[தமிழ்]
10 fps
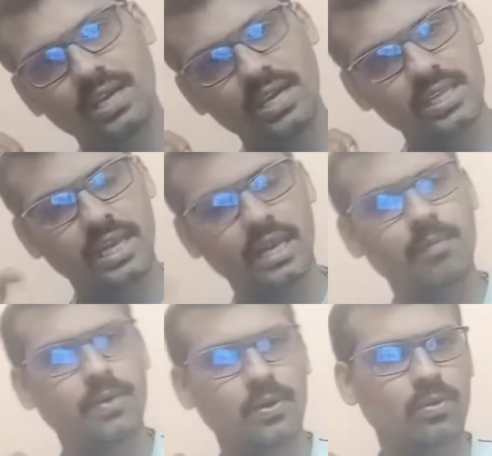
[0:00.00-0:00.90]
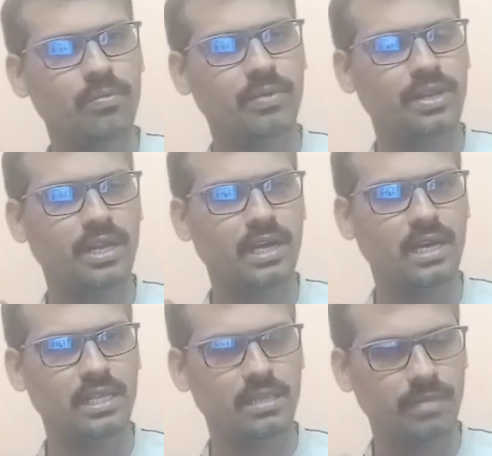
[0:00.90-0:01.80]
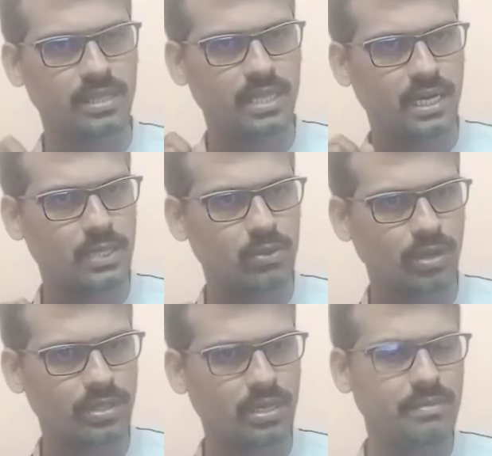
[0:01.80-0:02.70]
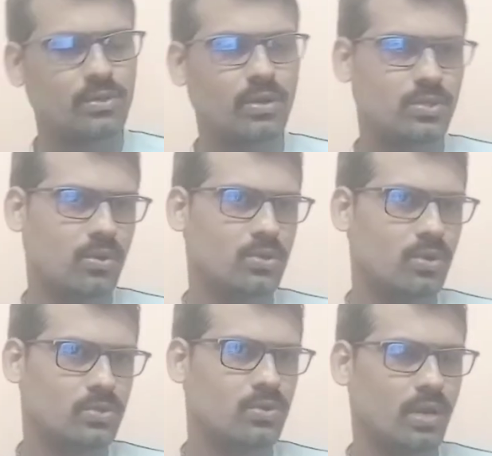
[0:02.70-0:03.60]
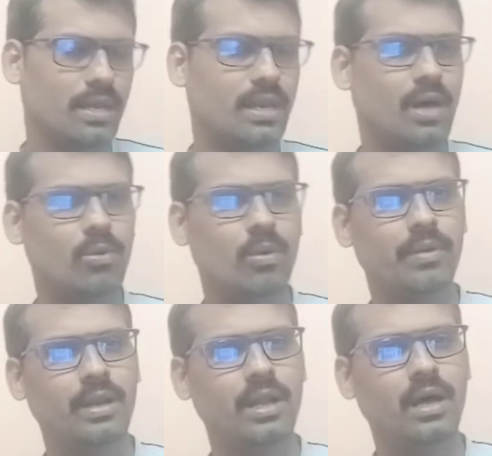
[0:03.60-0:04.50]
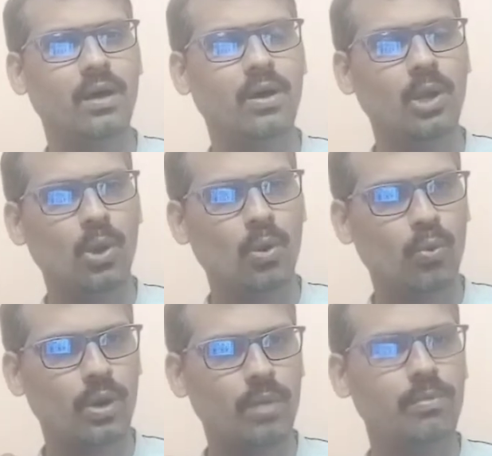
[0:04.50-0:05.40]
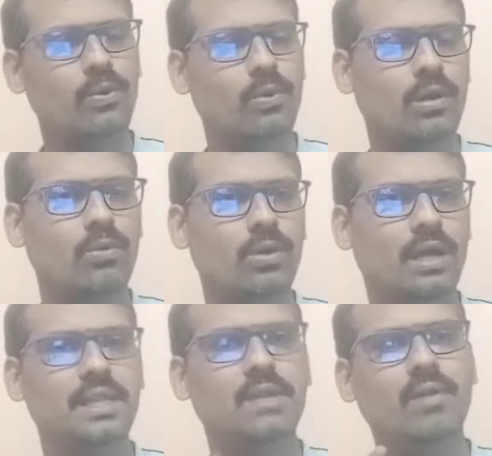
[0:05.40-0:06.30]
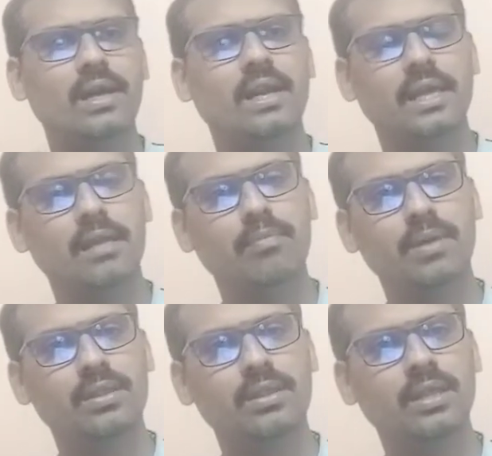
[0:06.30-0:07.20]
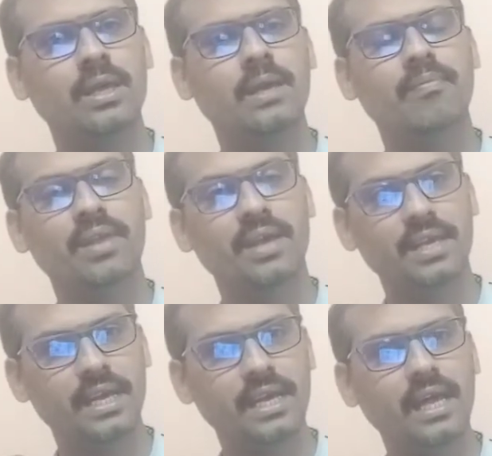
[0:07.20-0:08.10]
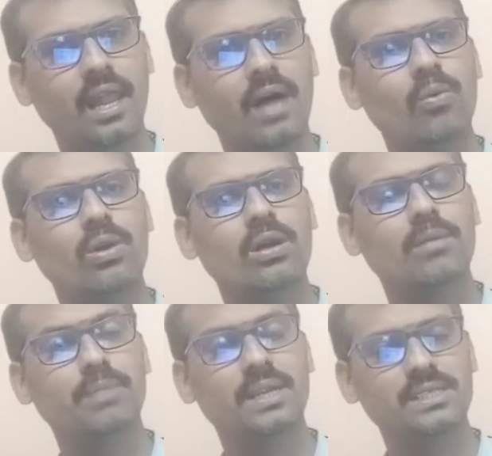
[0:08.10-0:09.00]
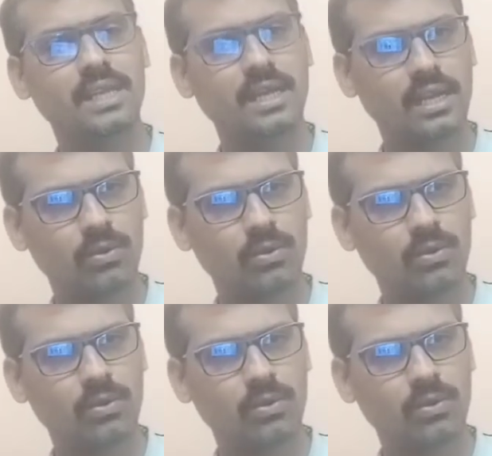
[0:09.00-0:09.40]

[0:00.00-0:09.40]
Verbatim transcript: இது என்ன பண்ணோம் அப்படின்னா இந்த மந்திரங்களை தொடர்ந்து நம்ம சொல்ல சொல்ல சொல்ல சொல்ல என்ன ஆகும் அப்படின்னா உடம்புக்குள்ளே ஒரு அதிர்வலைகளை ஏற்படுத்தி எங்கெல்லாம் உங்களுக்கு பிரச்சனைகளை